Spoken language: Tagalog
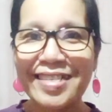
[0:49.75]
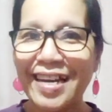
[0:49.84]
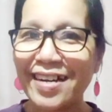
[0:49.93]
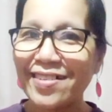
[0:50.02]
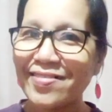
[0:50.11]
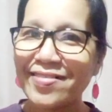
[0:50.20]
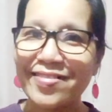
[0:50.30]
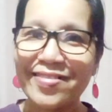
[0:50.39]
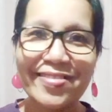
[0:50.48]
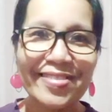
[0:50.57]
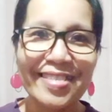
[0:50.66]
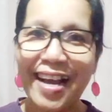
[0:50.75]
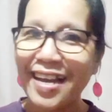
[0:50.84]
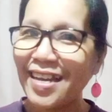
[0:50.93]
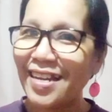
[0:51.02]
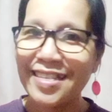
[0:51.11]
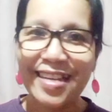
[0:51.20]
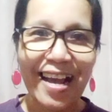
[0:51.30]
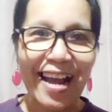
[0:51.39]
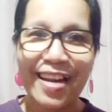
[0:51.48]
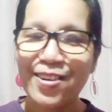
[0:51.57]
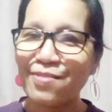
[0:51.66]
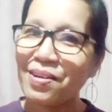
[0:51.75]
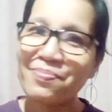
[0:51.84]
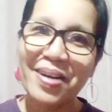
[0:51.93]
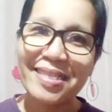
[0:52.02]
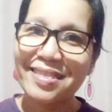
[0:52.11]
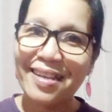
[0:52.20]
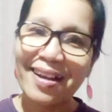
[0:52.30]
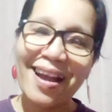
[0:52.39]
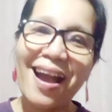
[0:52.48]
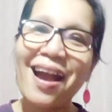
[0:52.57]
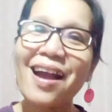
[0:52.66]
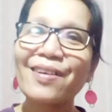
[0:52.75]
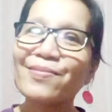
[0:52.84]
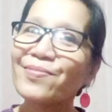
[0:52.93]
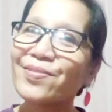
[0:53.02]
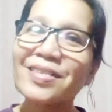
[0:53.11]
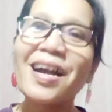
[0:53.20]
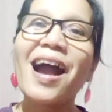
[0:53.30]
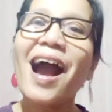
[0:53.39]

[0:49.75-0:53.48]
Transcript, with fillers: Nako, dahil nga lumabas na nga kung